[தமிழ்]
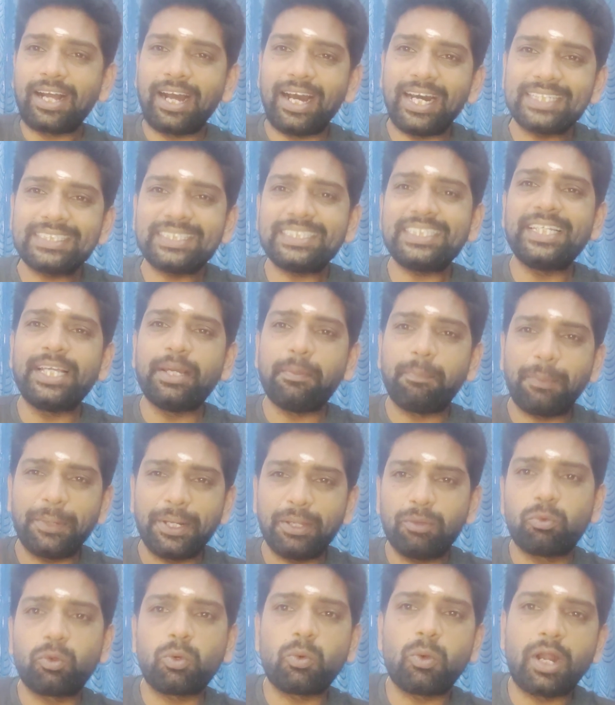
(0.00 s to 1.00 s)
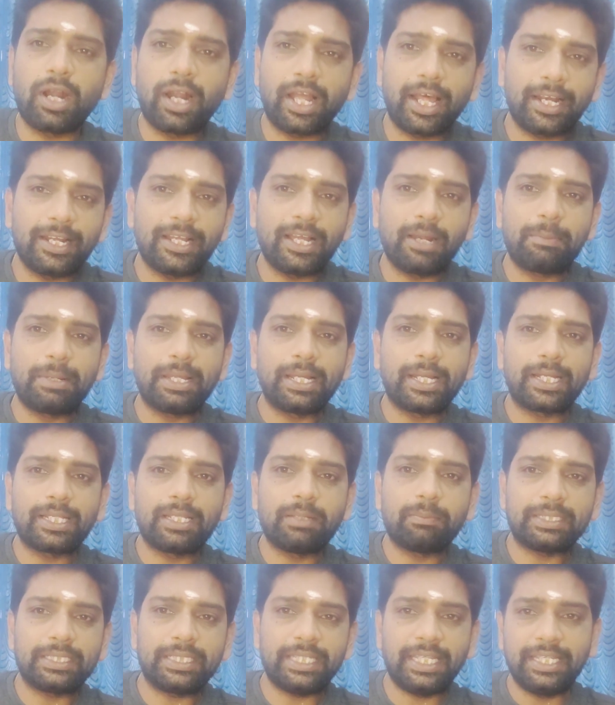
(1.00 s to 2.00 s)
காசி எப்படி உருவானாரு
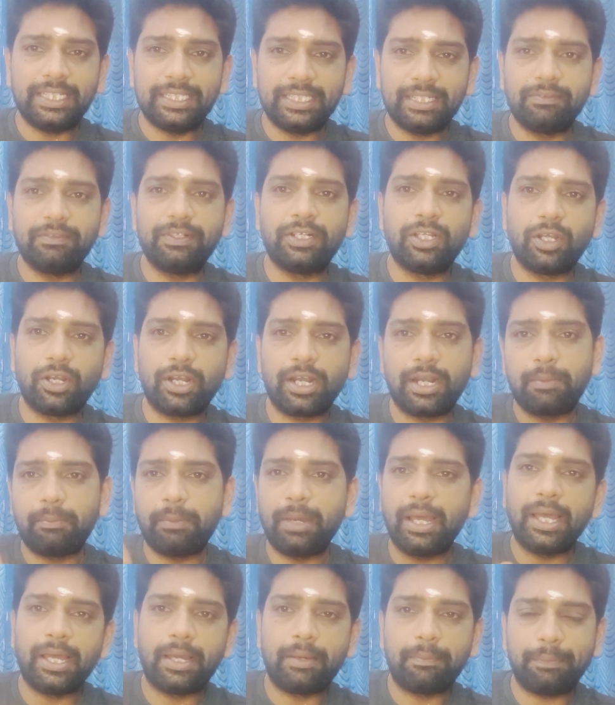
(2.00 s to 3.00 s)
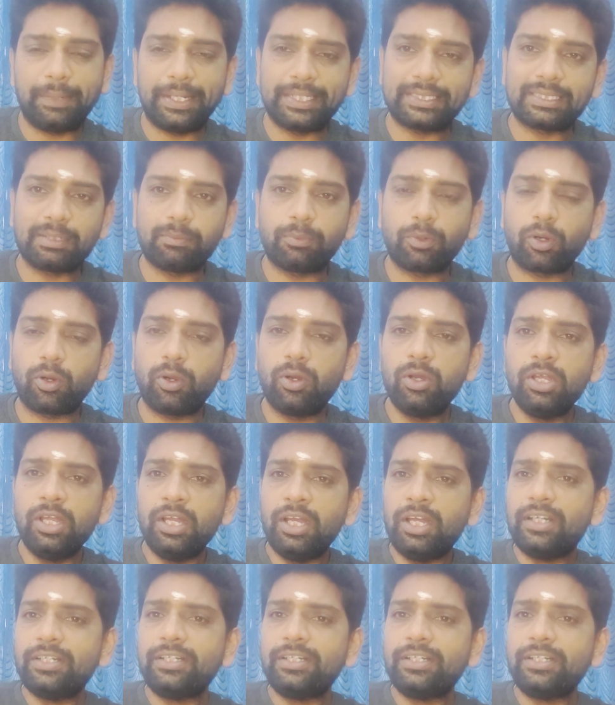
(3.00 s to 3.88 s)
அப்படிங்கிறத பத்தி இந்த வீடியோவில் நம்ம பேச போறோம்